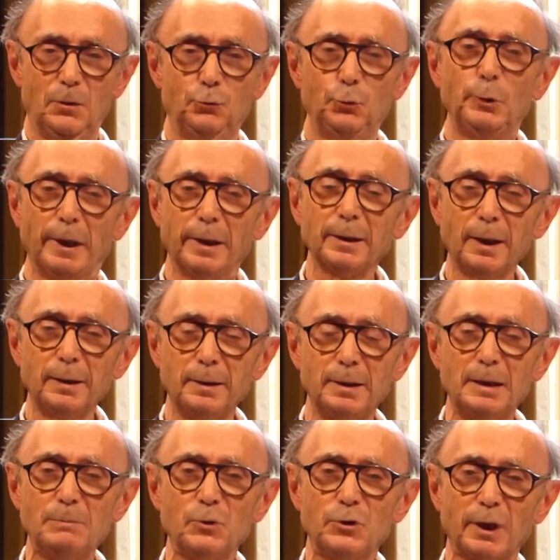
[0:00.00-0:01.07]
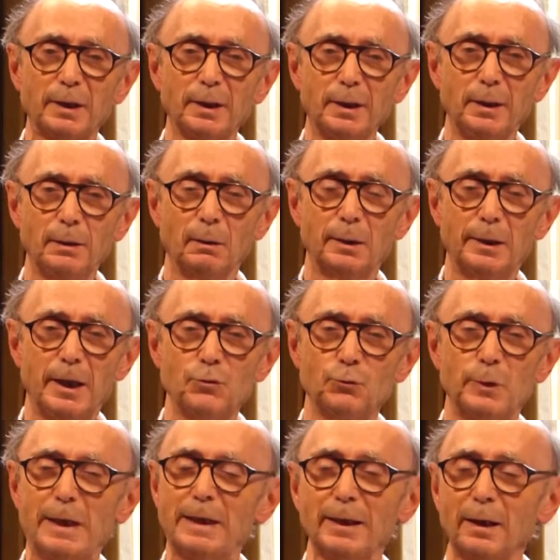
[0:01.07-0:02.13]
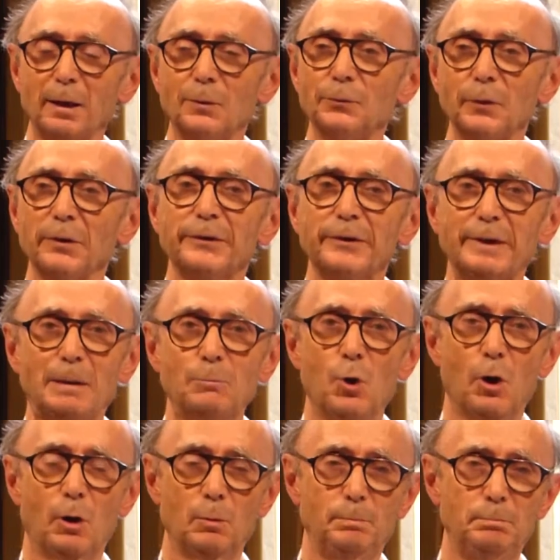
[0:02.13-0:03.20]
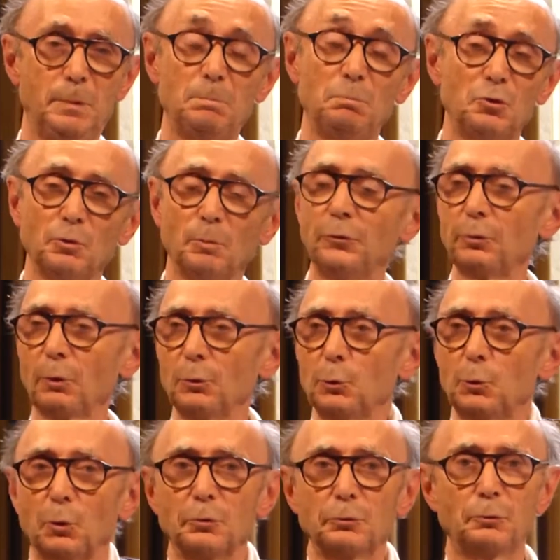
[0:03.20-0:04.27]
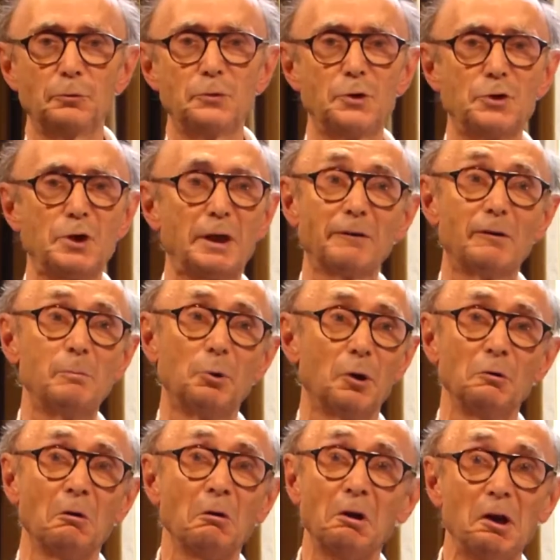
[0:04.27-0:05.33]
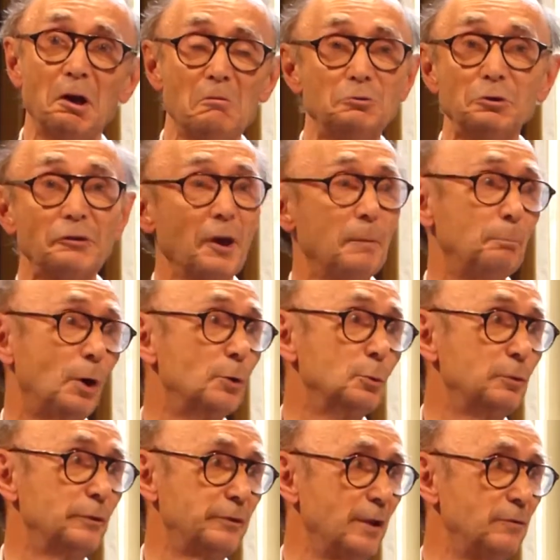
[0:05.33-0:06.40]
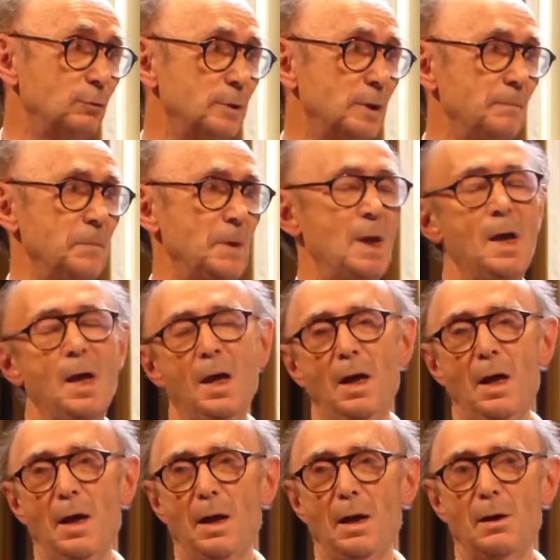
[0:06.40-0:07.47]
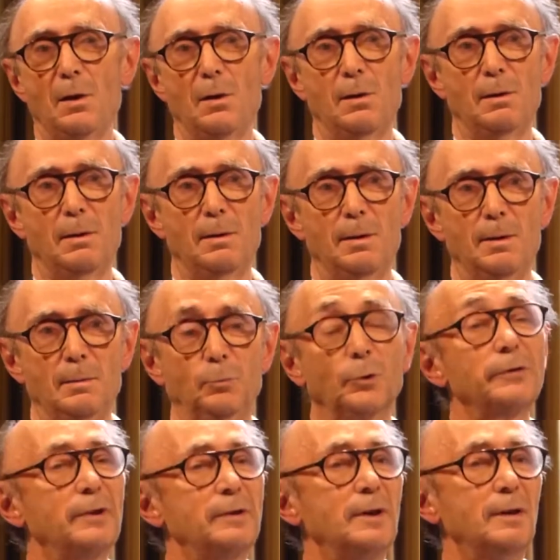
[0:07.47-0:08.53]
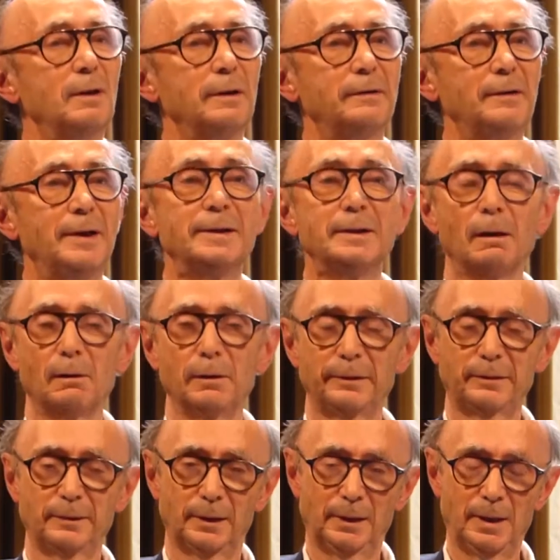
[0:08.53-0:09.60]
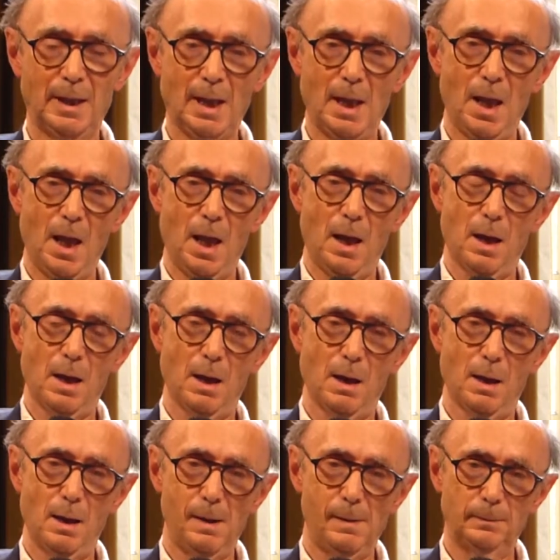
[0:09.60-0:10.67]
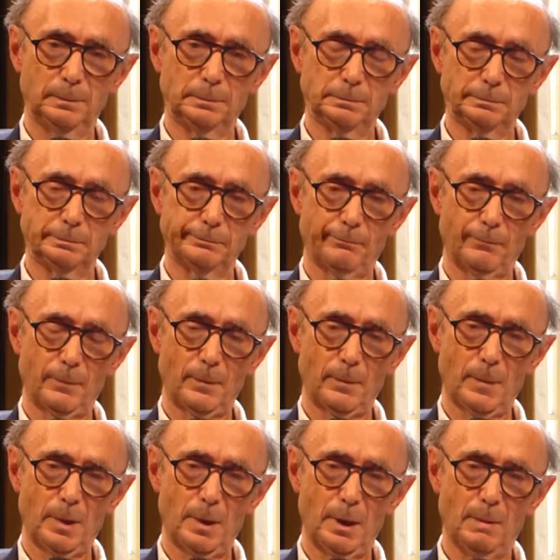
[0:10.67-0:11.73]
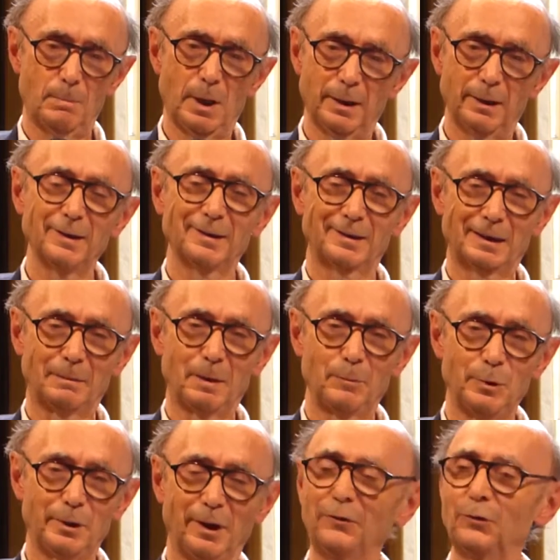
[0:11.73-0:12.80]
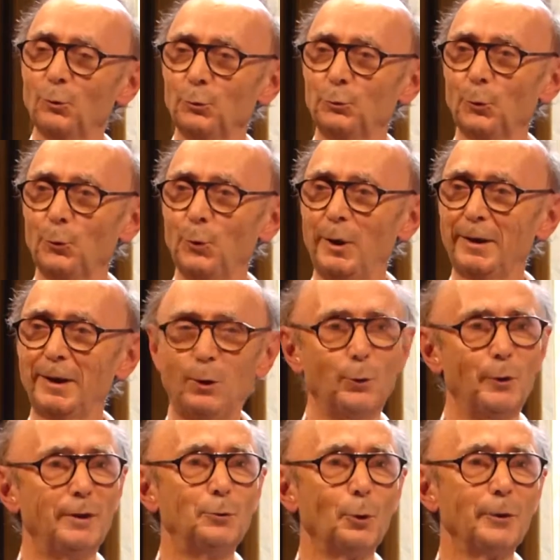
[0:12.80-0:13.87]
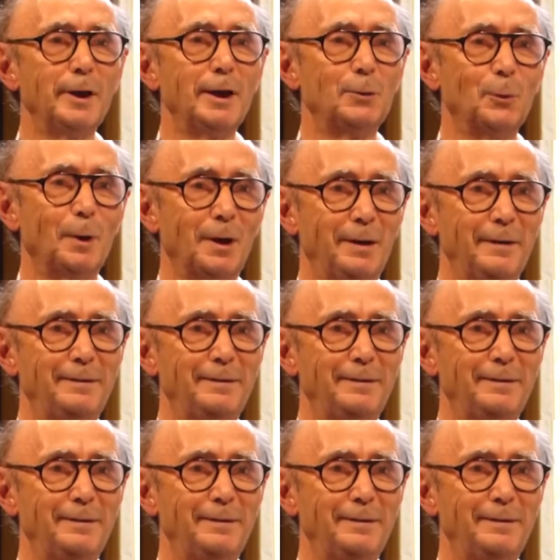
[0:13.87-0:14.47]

Julien Crane, il dit J'écris en anglais, je voulais écrire en français d'abord. Mais puis je me suis rendu compte que si je n'écrivais pas en anglais, je ne serais pas lu aux États-Unis. Euh, non, c'était dans les années 40, ça. Hein. Euh, eh ben, c'est quand même une question autour de laquelle on a tourné. Quoi. Hein.